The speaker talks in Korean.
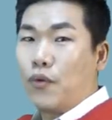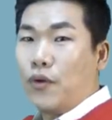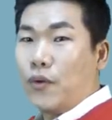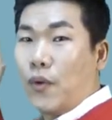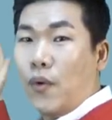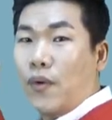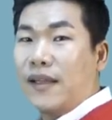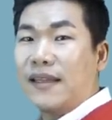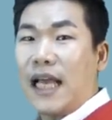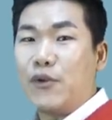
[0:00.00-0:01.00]
분류로
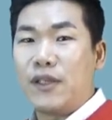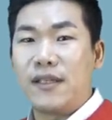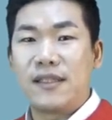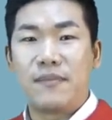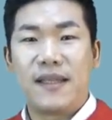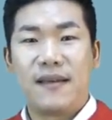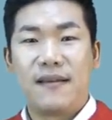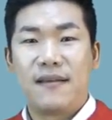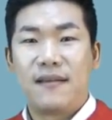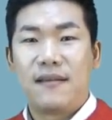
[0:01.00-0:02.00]
나뉘어져 있습니다.
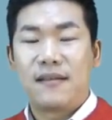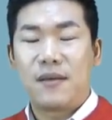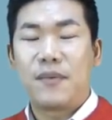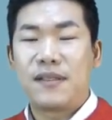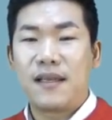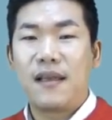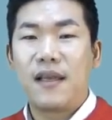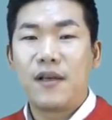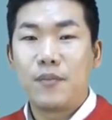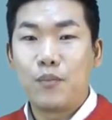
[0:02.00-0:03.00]
첫 번째
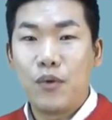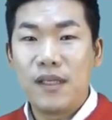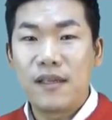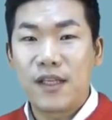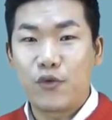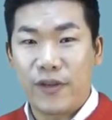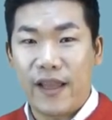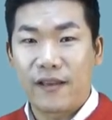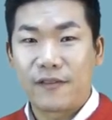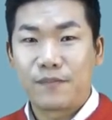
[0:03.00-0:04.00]
물리적인
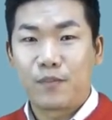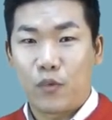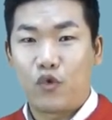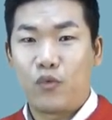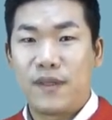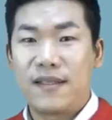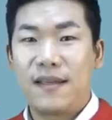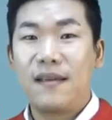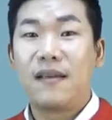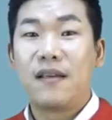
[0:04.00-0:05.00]
주택, 두
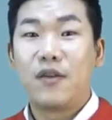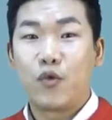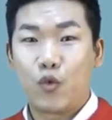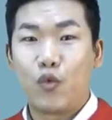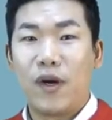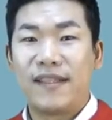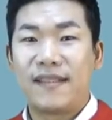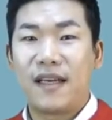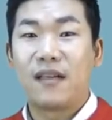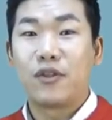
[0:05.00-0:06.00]
번째 중과
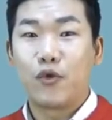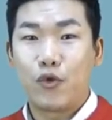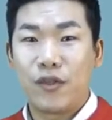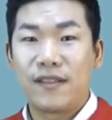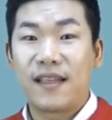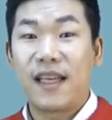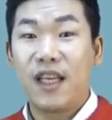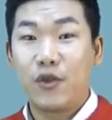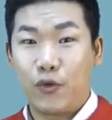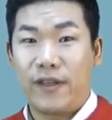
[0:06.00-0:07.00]
대상
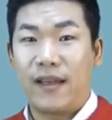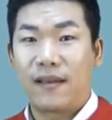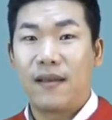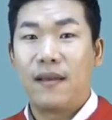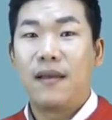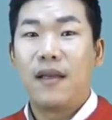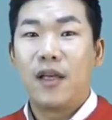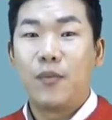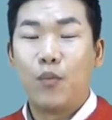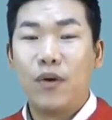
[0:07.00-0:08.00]
규정상의 주택.
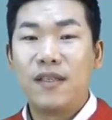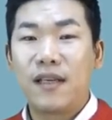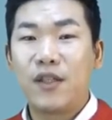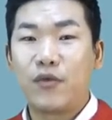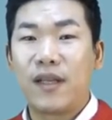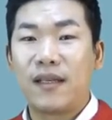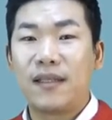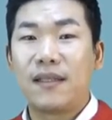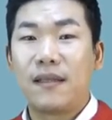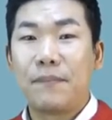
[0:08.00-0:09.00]
물리적인
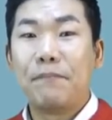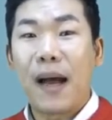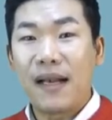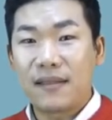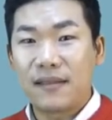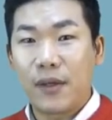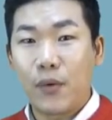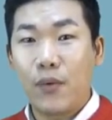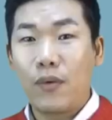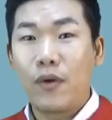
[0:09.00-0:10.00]
주택은 말
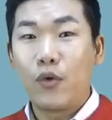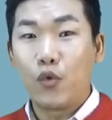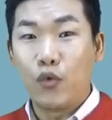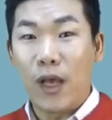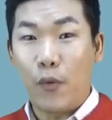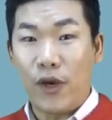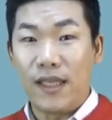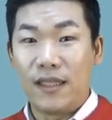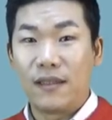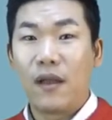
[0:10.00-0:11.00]
그대로 눈에
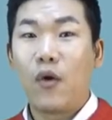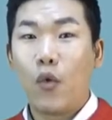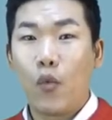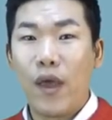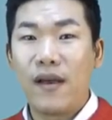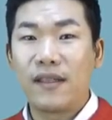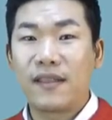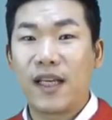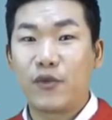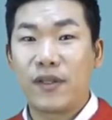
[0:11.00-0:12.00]
보이는
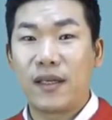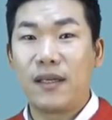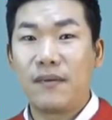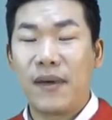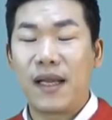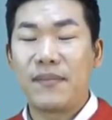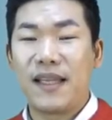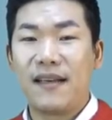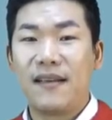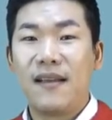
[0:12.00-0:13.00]
외형상의 주택을 말합니다.